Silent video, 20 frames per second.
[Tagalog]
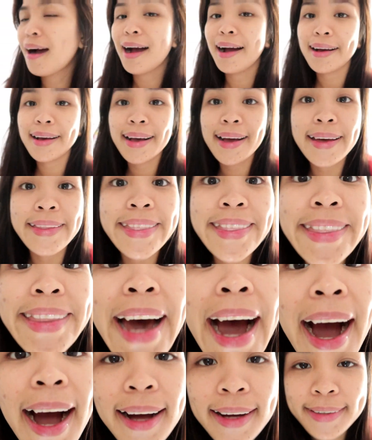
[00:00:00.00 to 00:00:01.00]
Ang
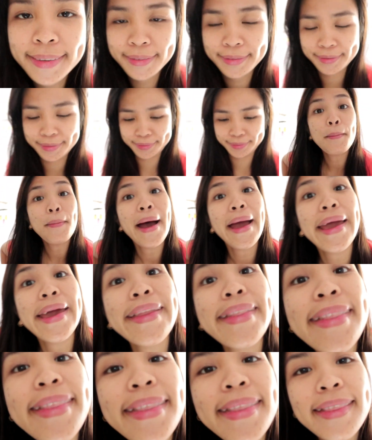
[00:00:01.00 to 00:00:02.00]
ganda.
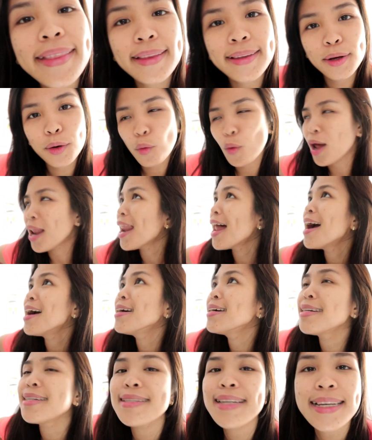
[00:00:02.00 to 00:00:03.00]
Mabait.
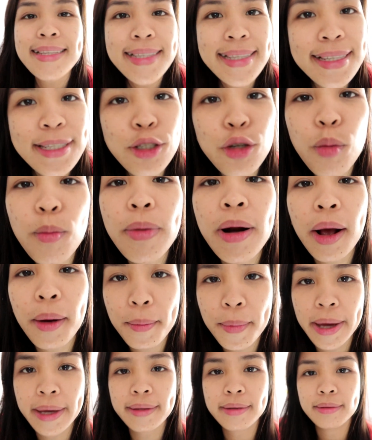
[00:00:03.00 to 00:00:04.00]
Walang kasing sobrang
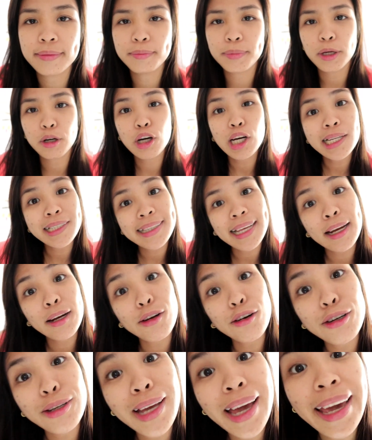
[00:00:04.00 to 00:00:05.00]
bait. Pero ang
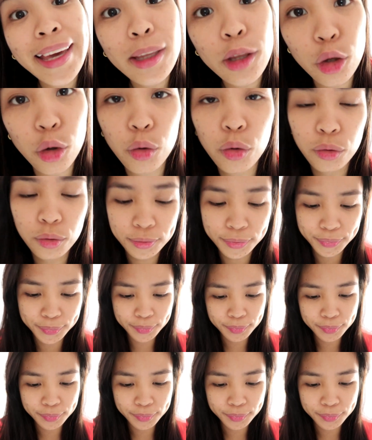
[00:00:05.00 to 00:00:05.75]
tanong niya ito.